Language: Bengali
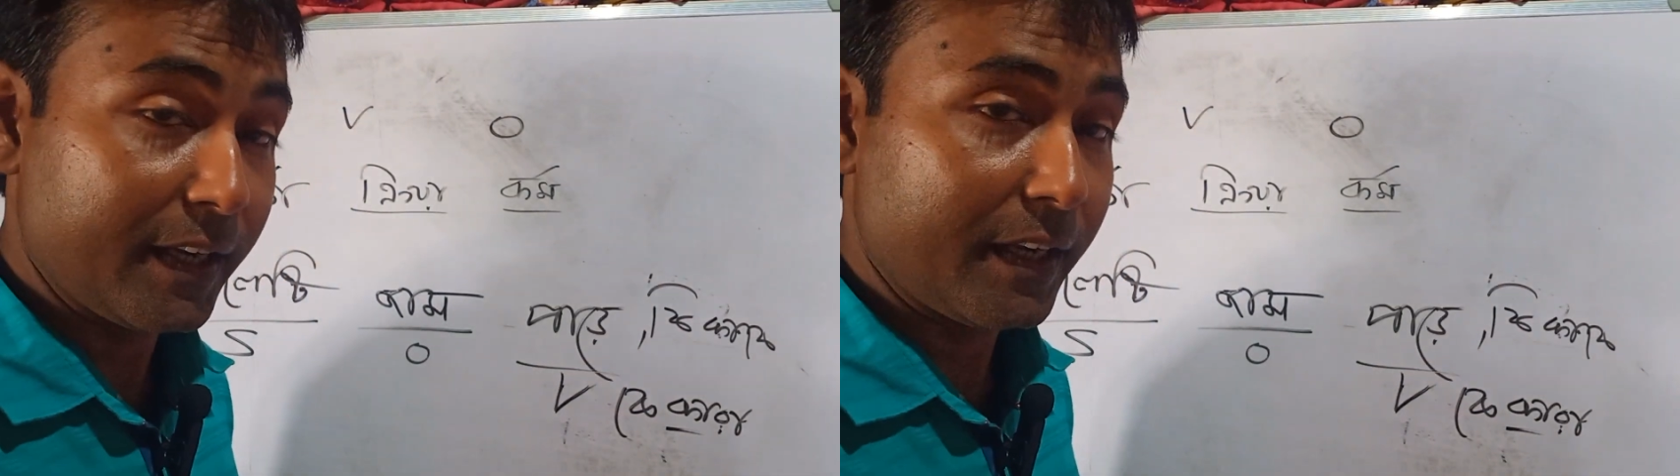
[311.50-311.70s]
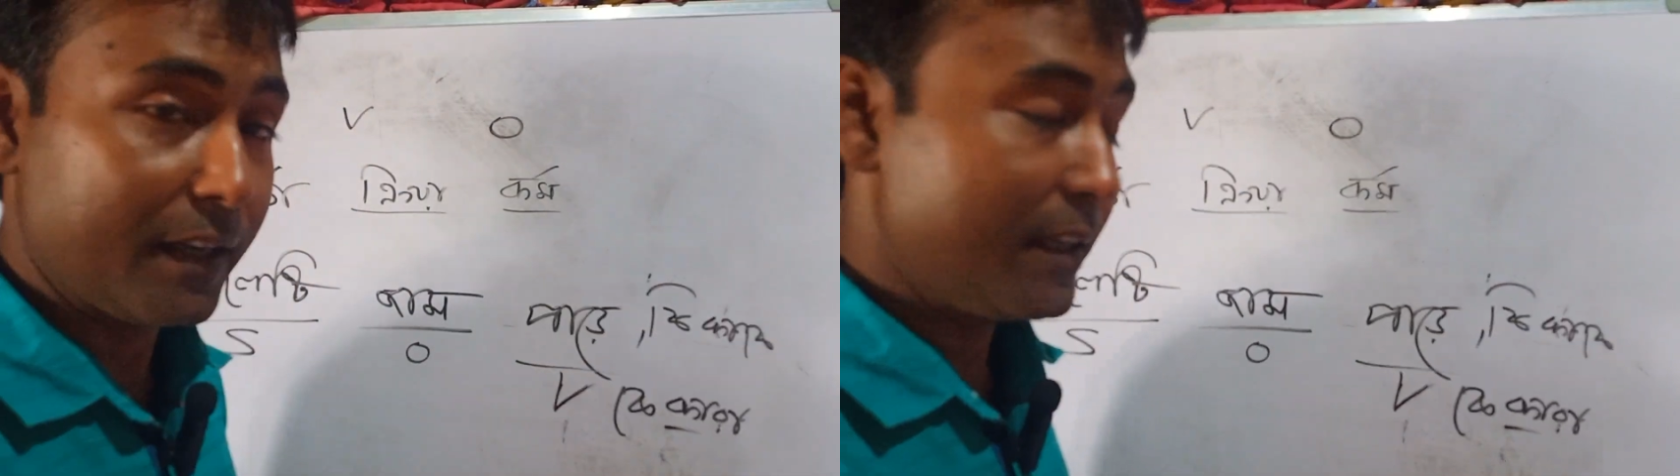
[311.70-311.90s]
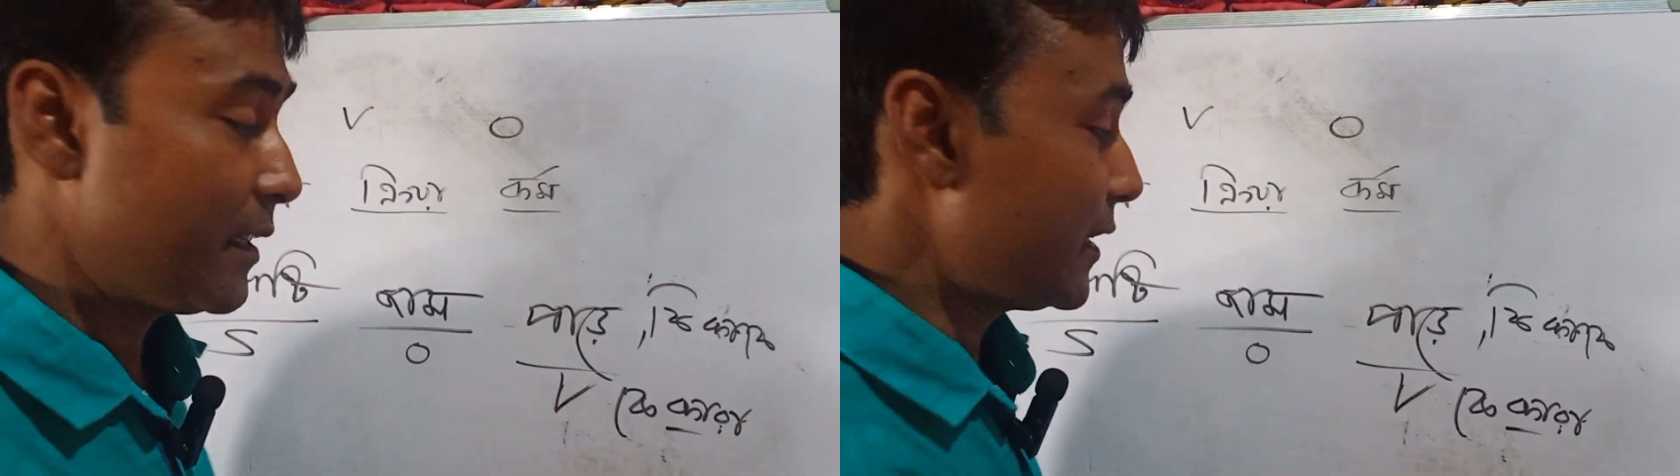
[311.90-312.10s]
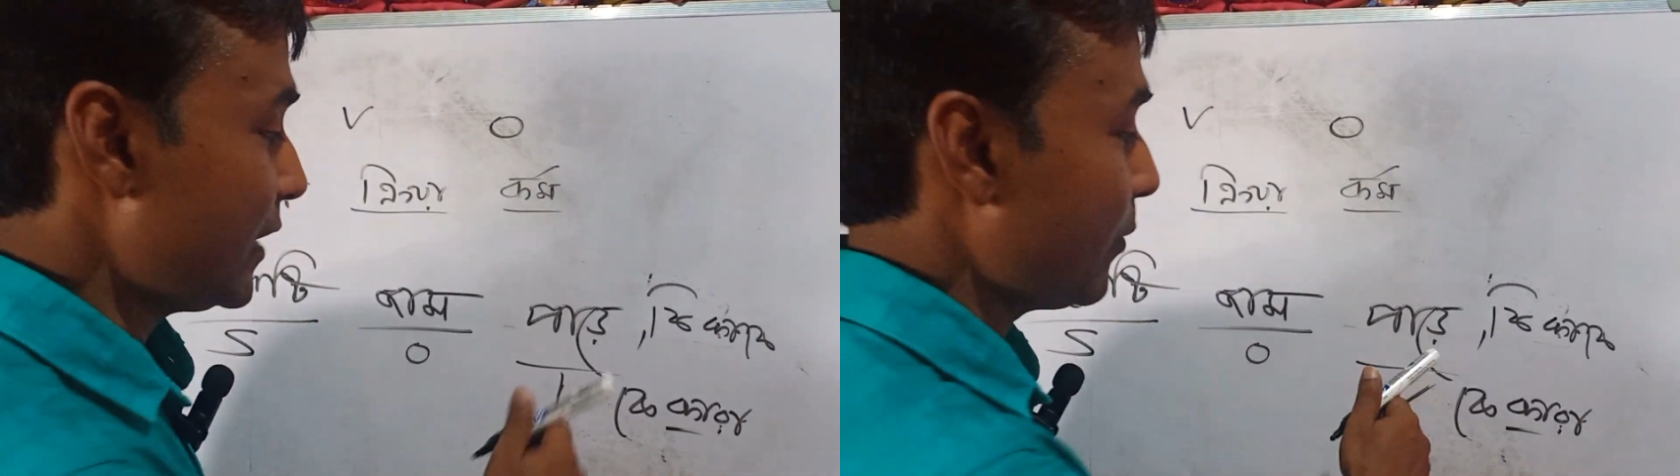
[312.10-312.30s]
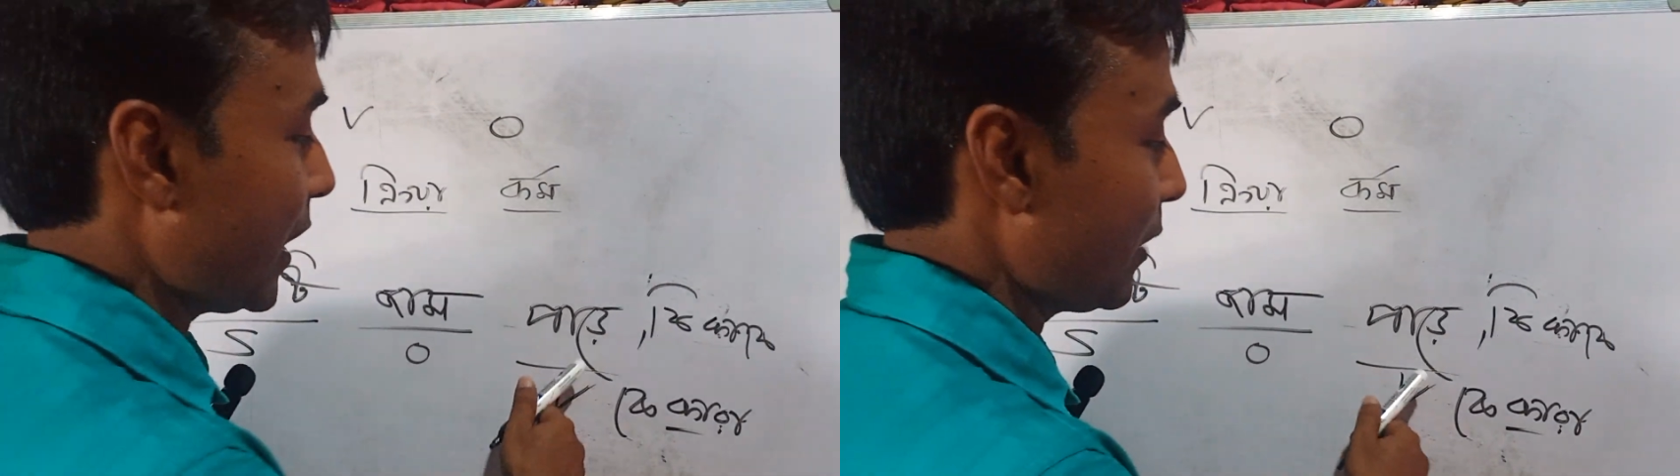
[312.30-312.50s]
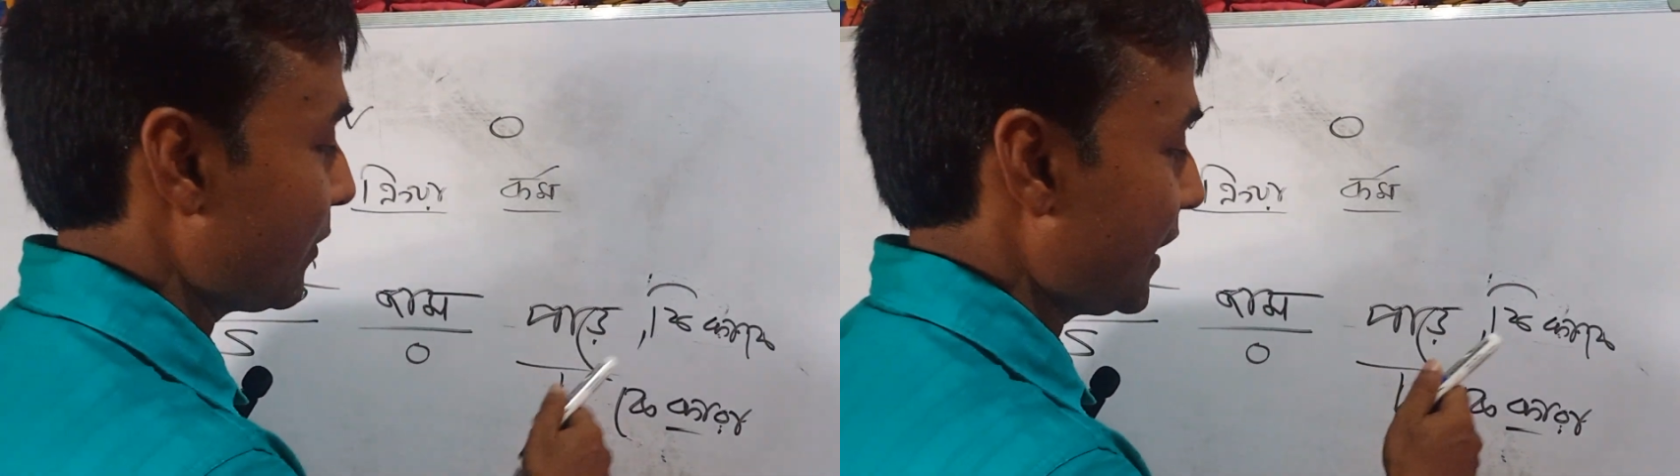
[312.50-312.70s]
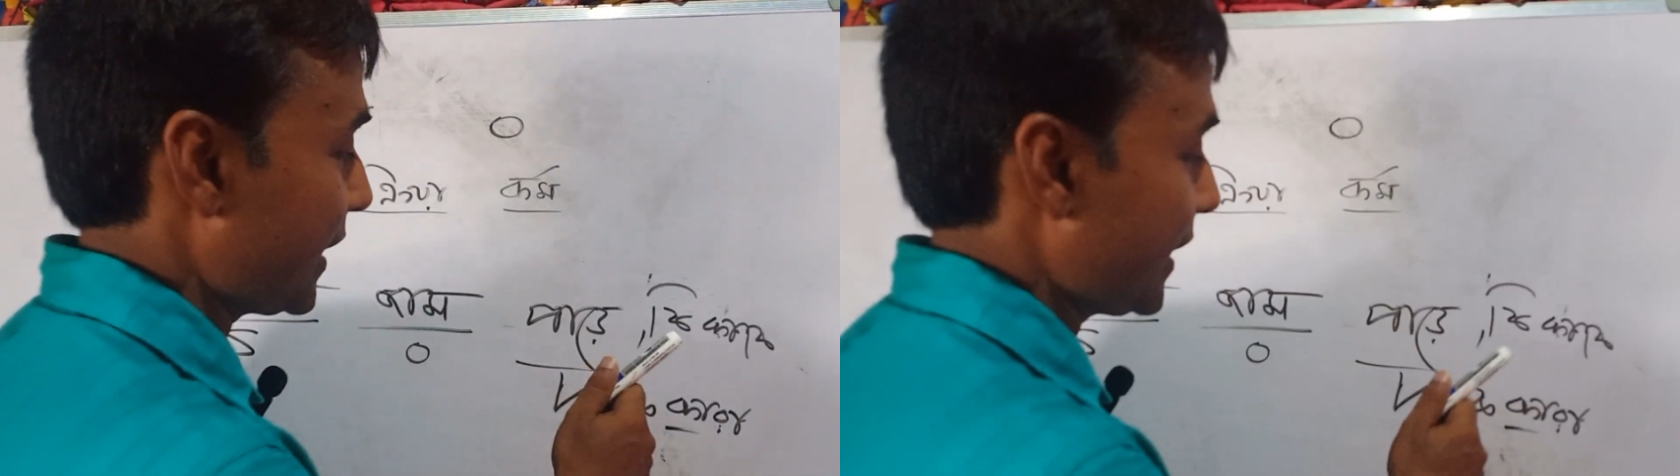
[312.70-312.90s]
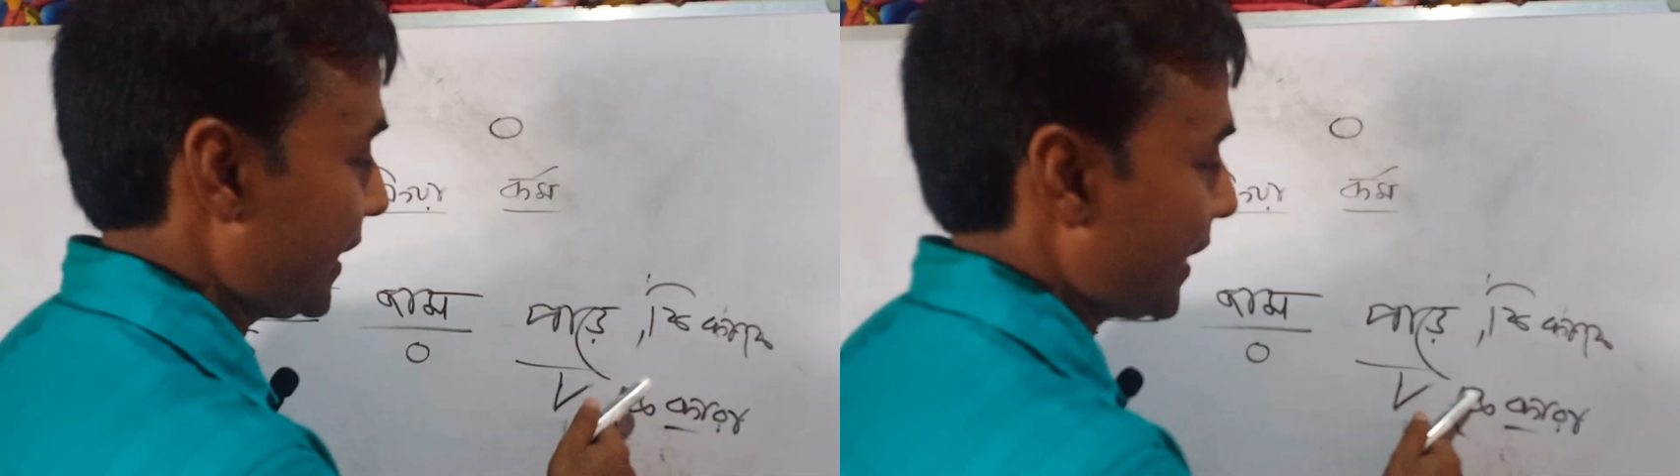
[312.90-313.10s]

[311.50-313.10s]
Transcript: গেলে সেই ভার্বকে